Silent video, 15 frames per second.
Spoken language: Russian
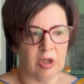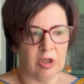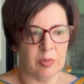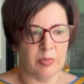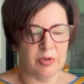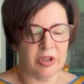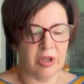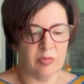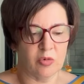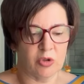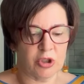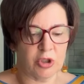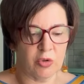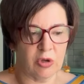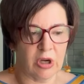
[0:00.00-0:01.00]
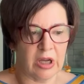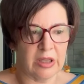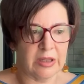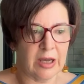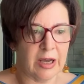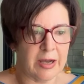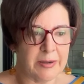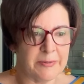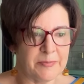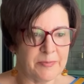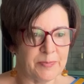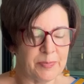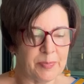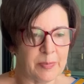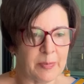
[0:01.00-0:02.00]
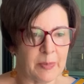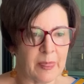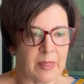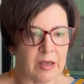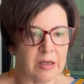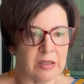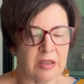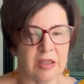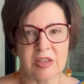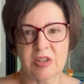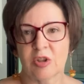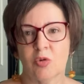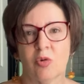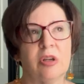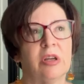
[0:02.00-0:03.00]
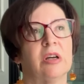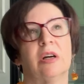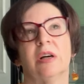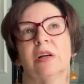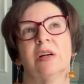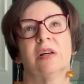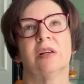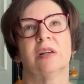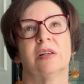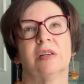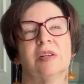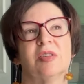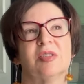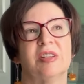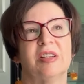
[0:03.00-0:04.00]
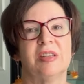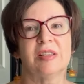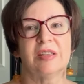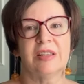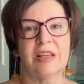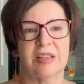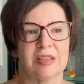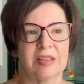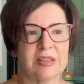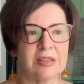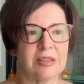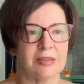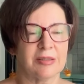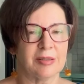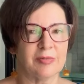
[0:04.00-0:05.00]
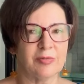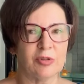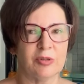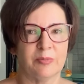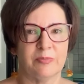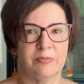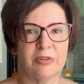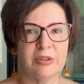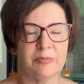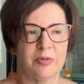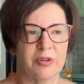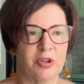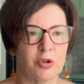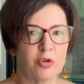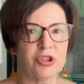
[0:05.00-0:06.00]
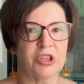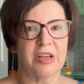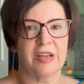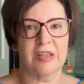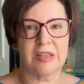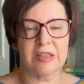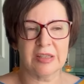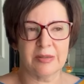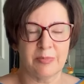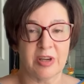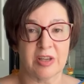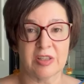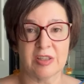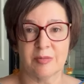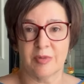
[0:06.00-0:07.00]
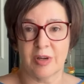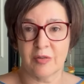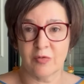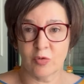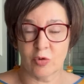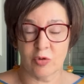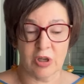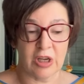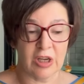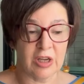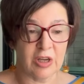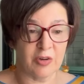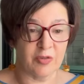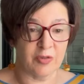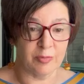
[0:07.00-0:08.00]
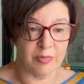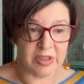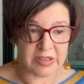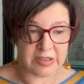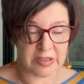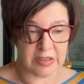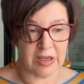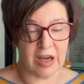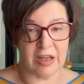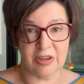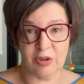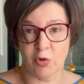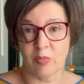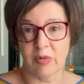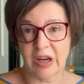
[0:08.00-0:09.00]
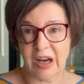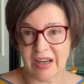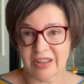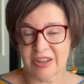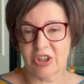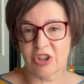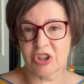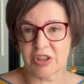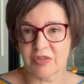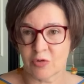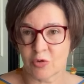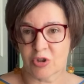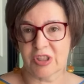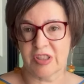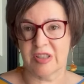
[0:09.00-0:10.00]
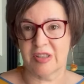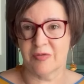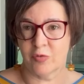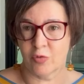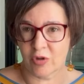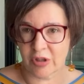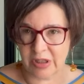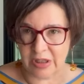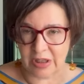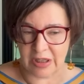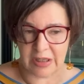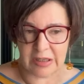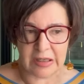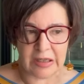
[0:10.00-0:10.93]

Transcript: потому что она э, настолько, знаете, нас э, вот погружает тебя самого в мысли о том, как ты живешь сегодня